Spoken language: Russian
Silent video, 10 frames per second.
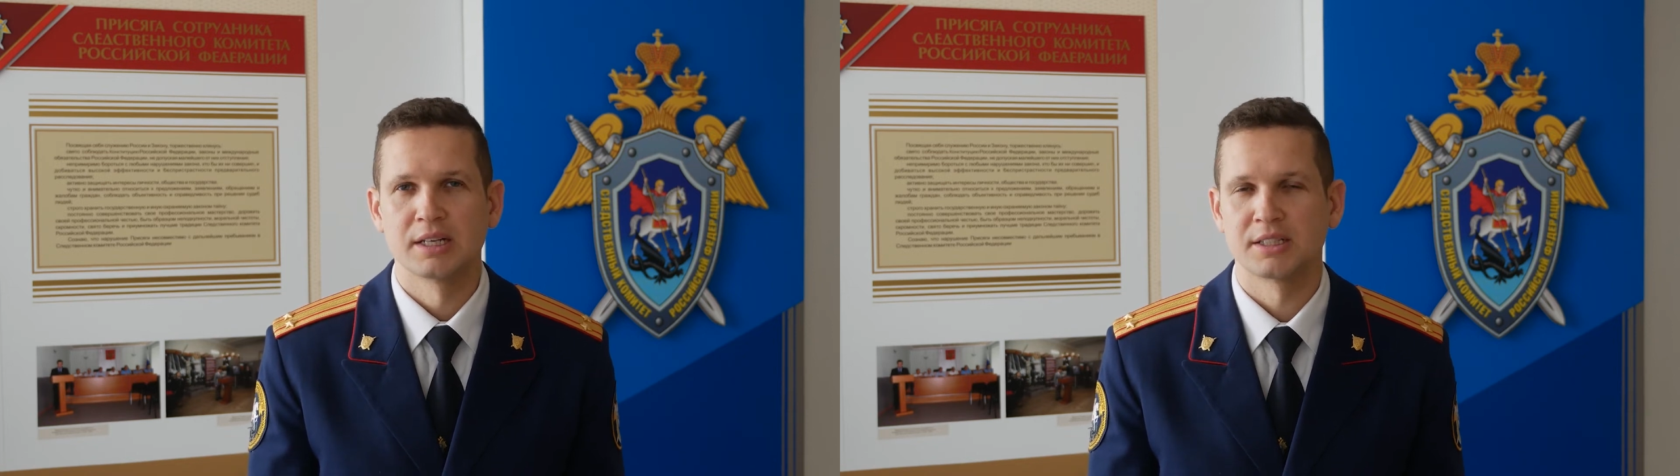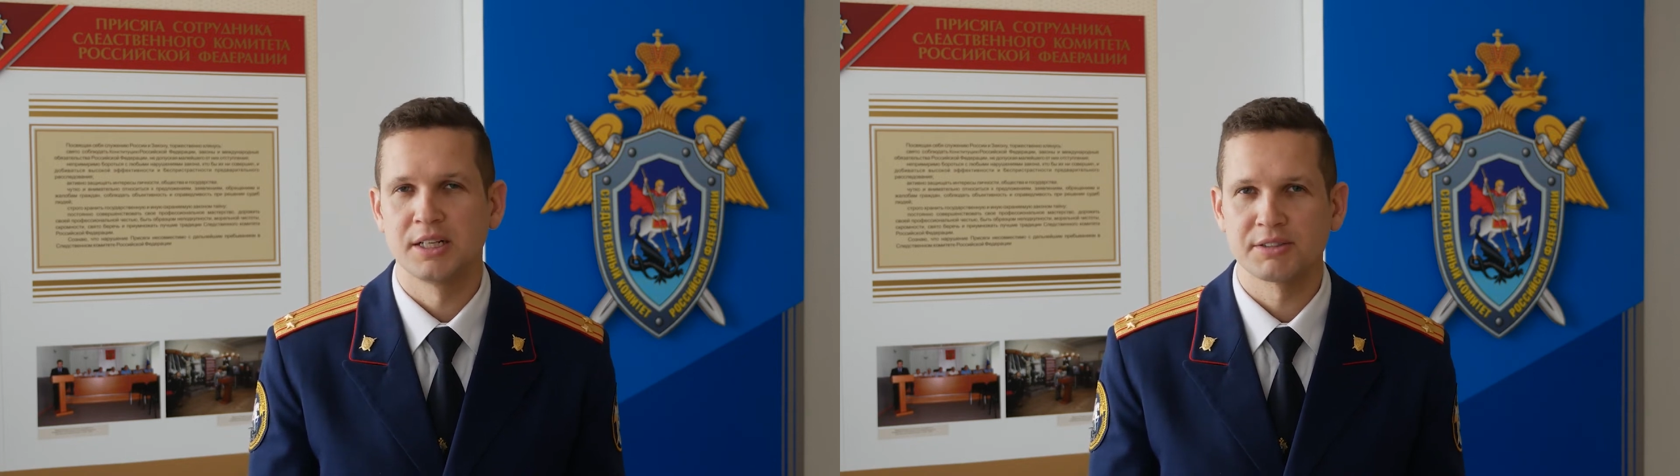
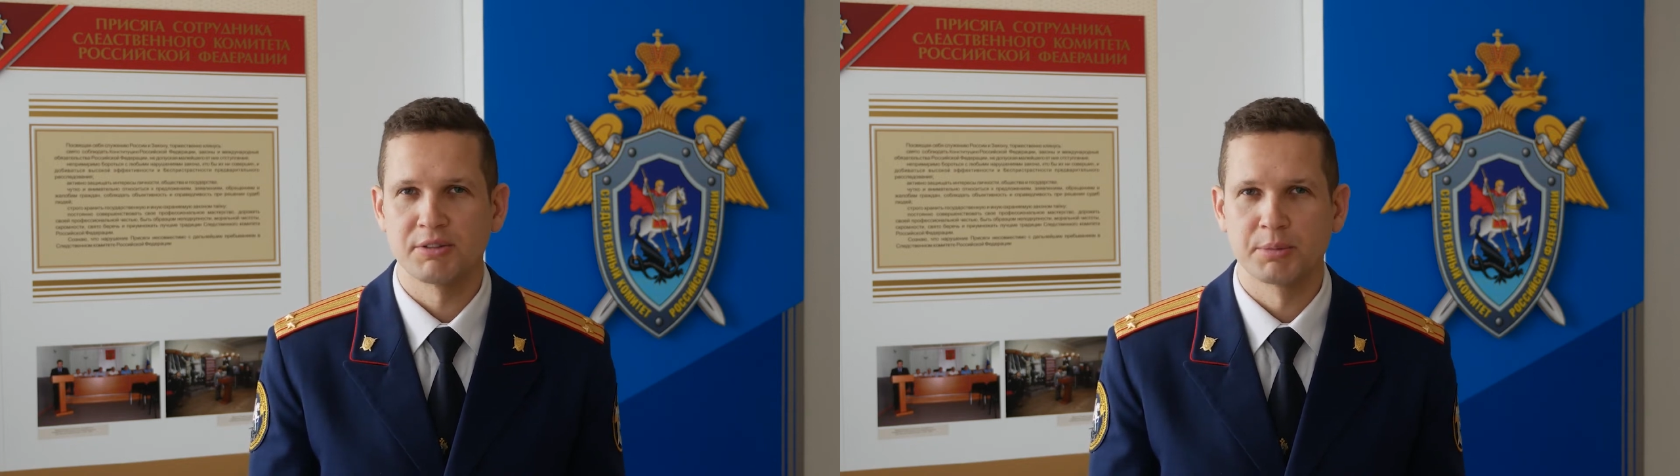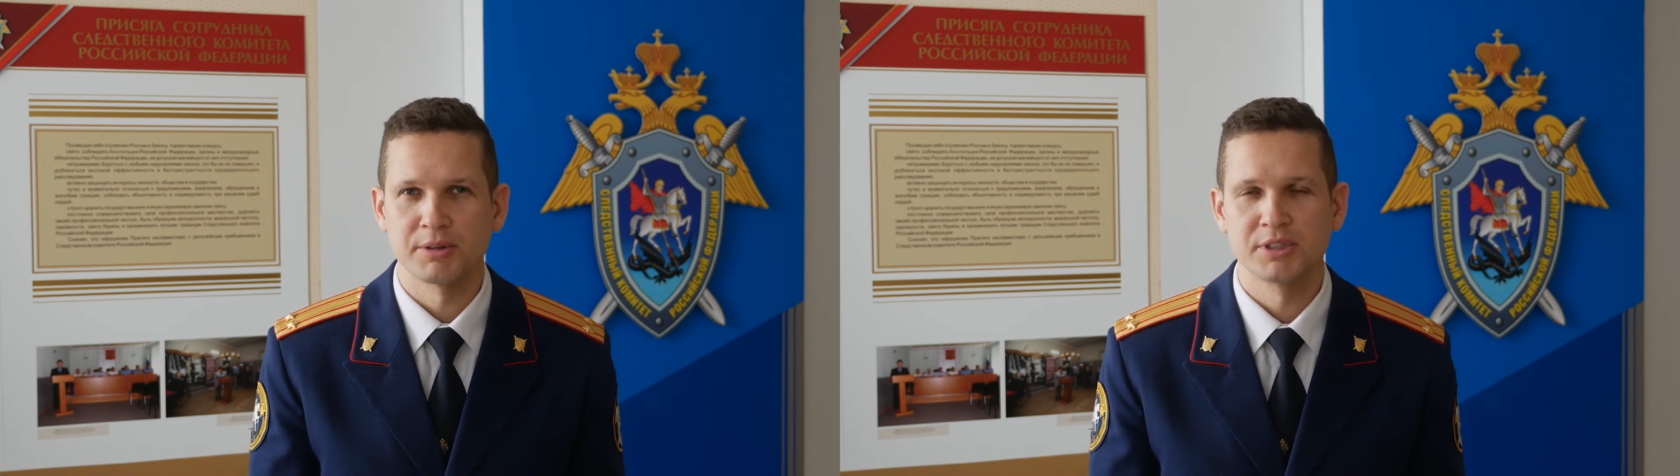
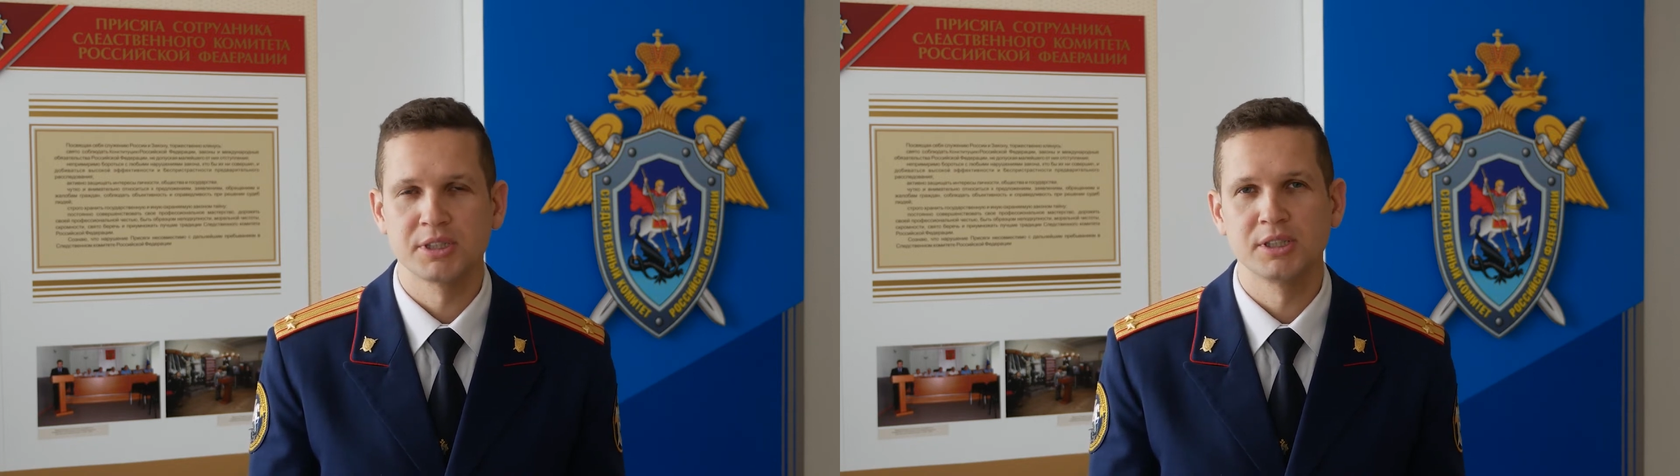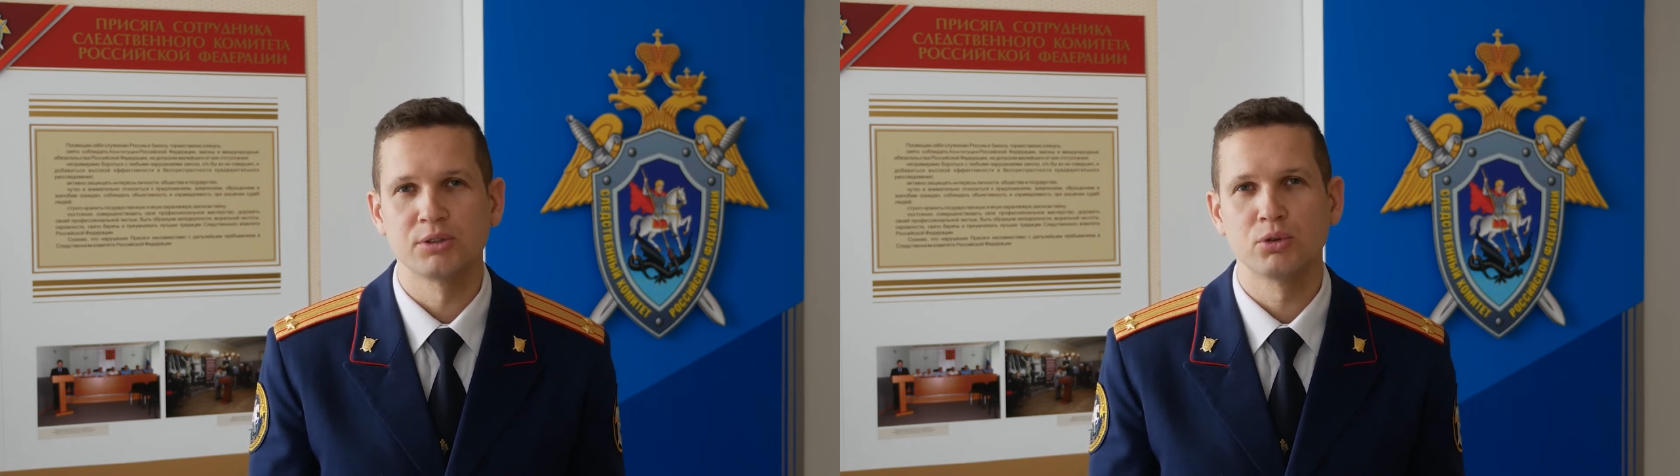Следствием
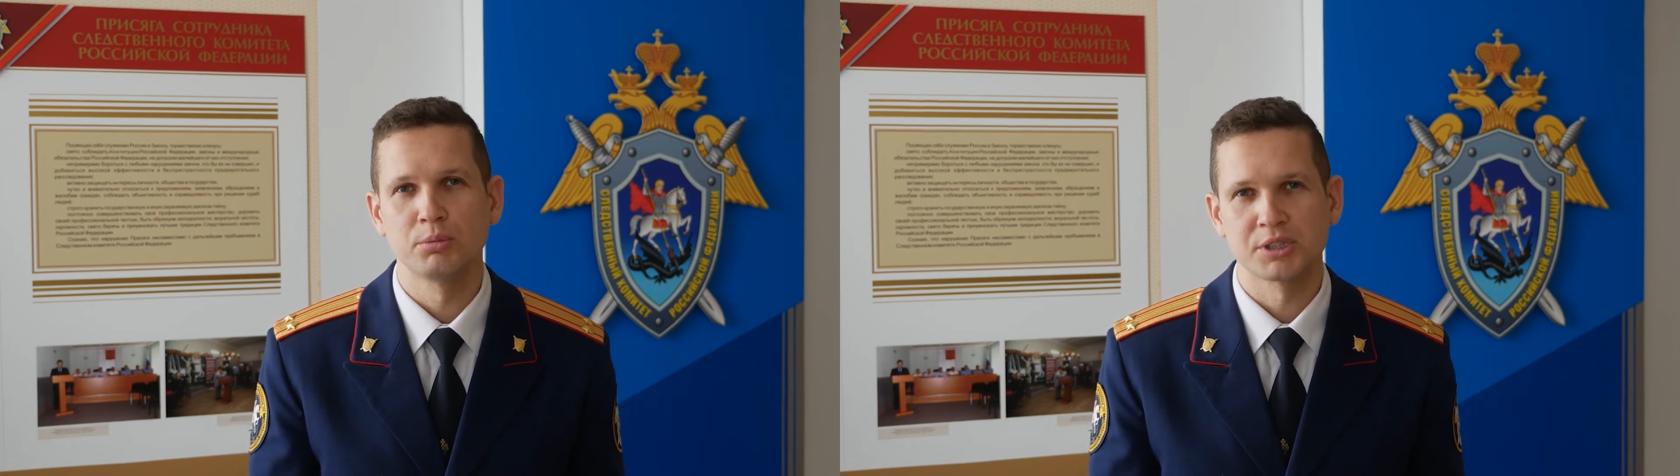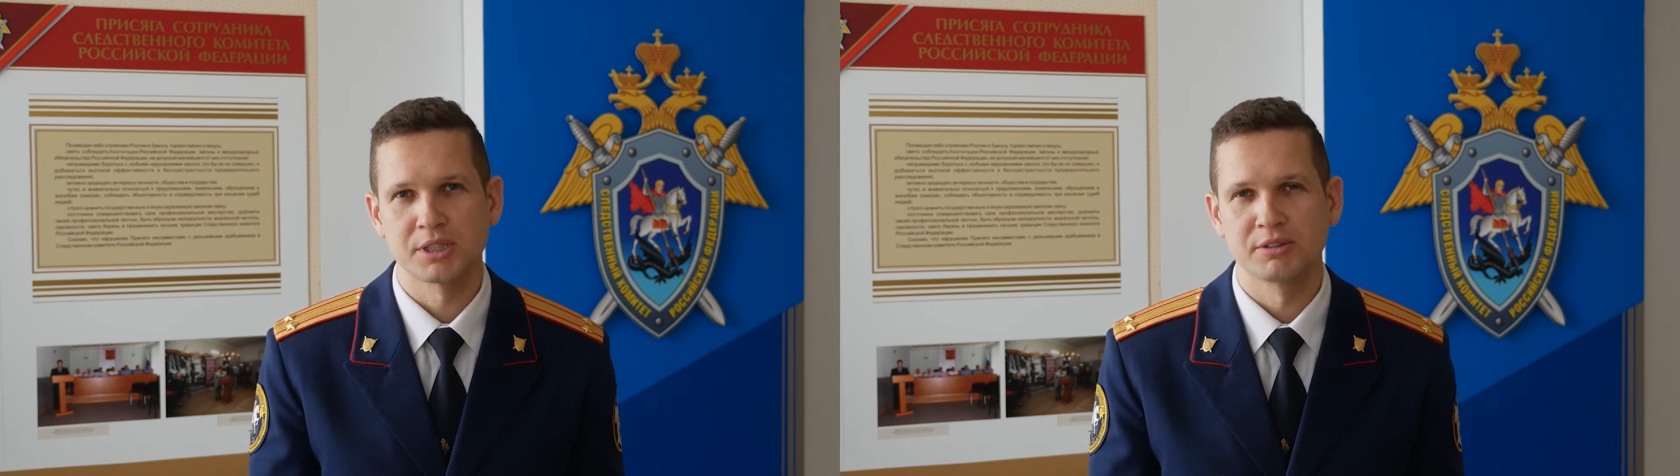проведены
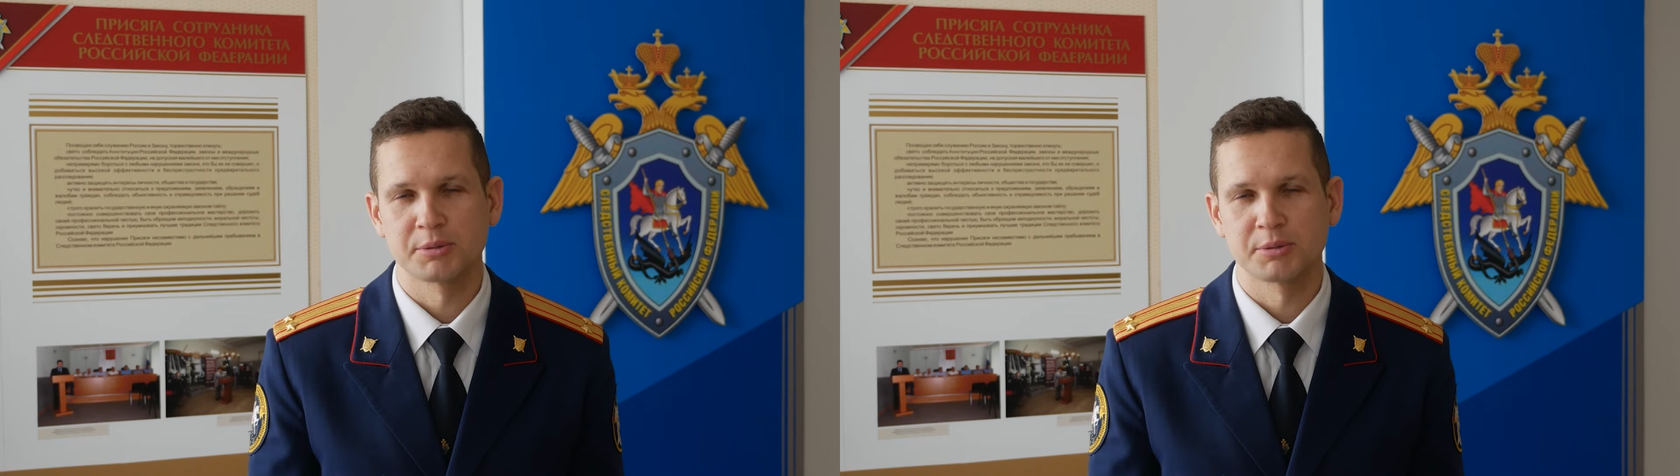обыски